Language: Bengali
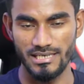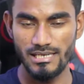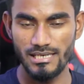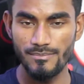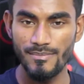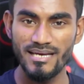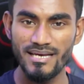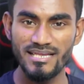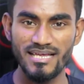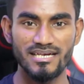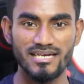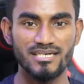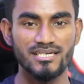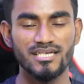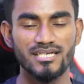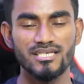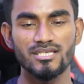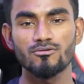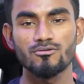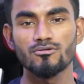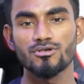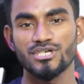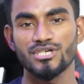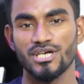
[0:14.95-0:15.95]
ইমেল
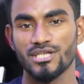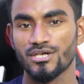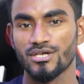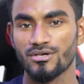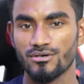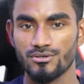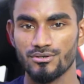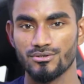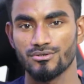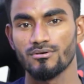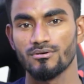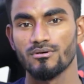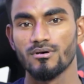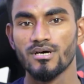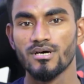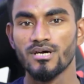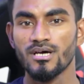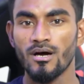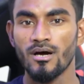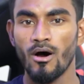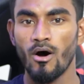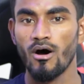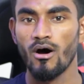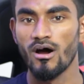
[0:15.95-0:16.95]
অ্যাড্রেসগুলো সাধারণত
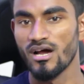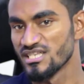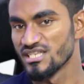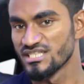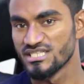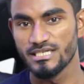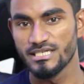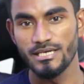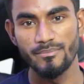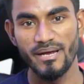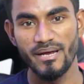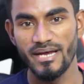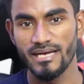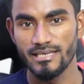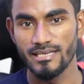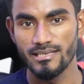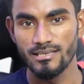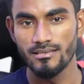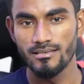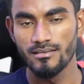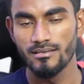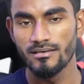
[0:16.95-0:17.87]
হয় জিমেইল